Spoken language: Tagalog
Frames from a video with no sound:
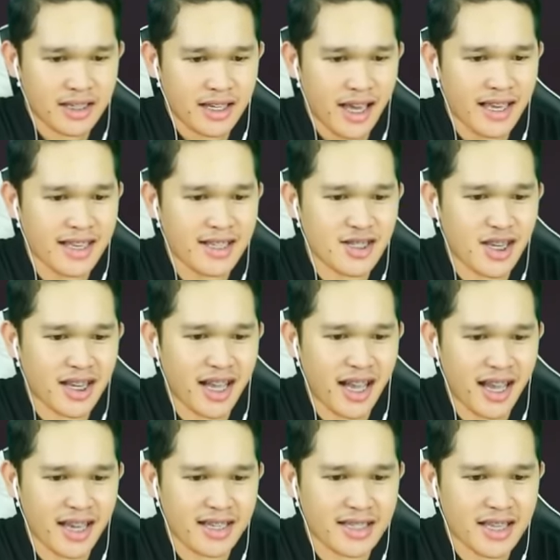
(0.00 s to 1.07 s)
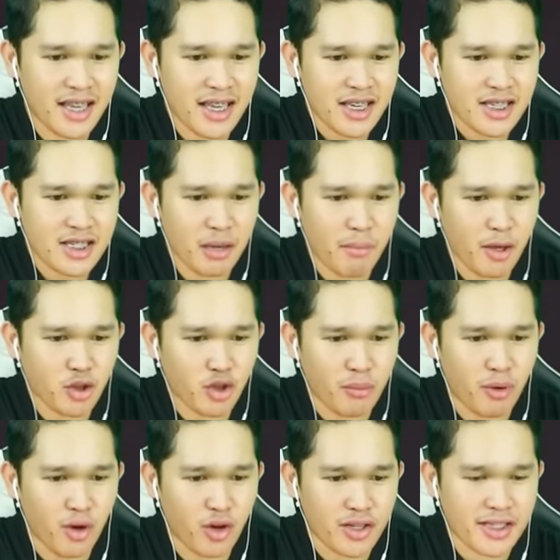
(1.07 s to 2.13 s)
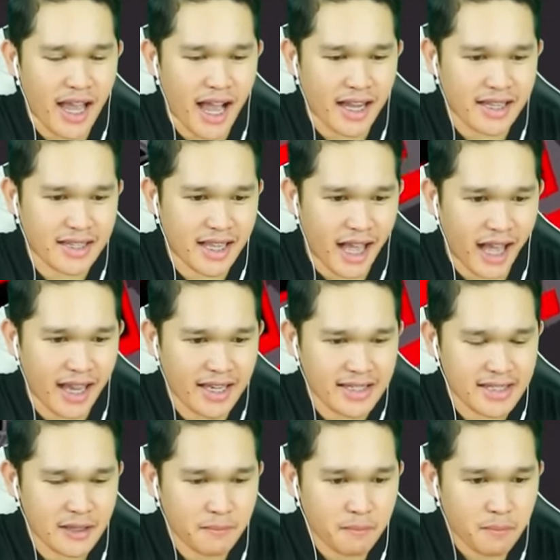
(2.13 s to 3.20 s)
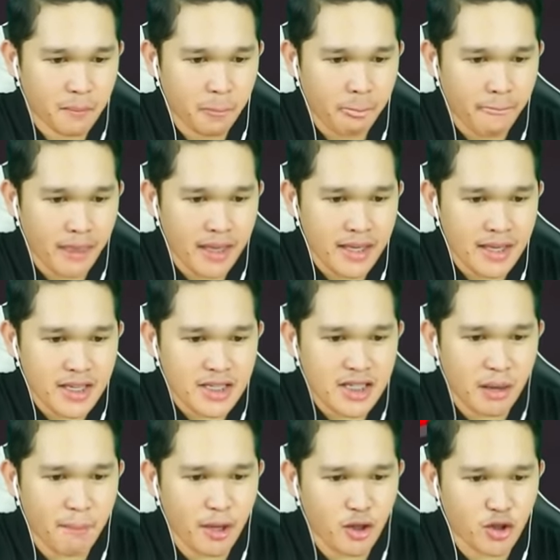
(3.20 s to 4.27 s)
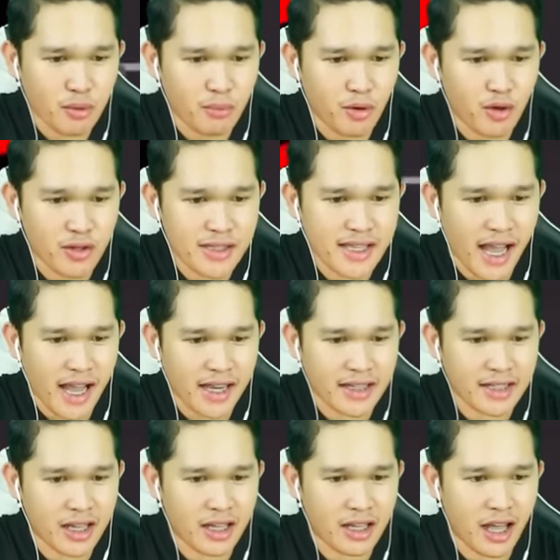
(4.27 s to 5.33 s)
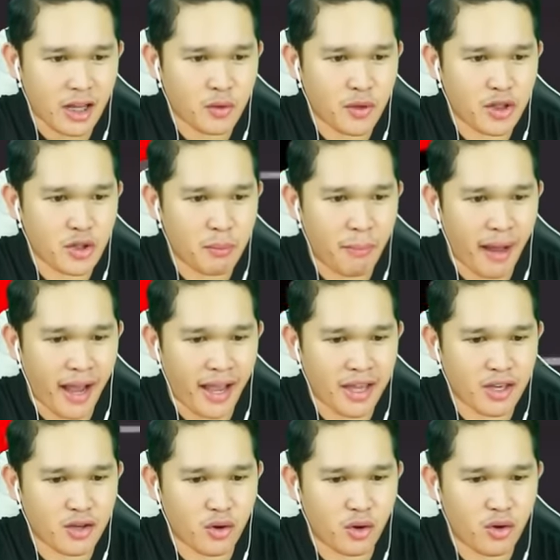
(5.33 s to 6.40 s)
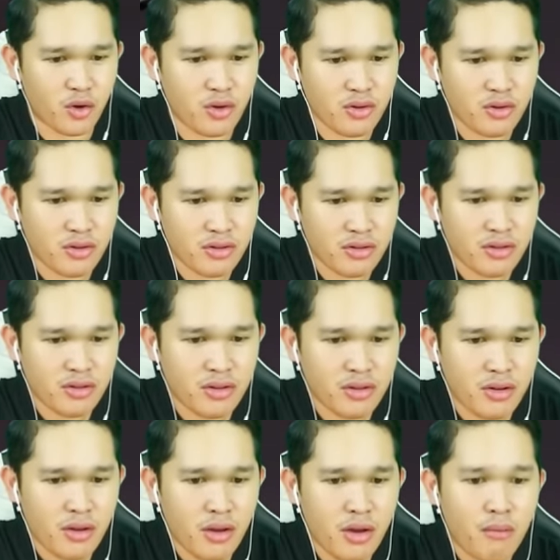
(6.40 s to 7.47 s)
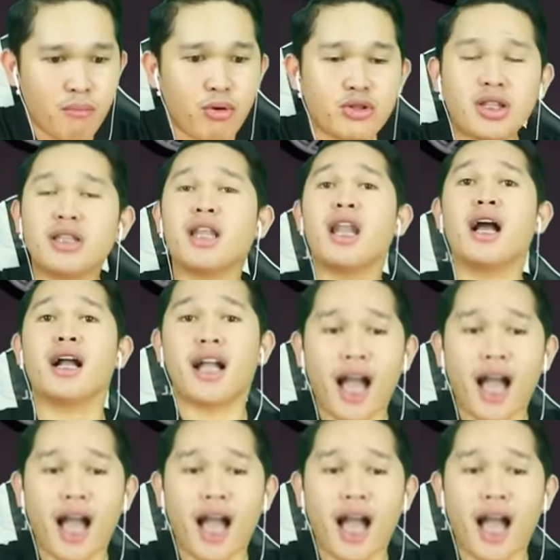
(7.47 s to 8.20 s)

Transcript: Ayan siya guys. Siya ba yung tumulong sa akin guys? Siya ba yung tumulong sa akin na anuhin yung bahay ko? Buti na lang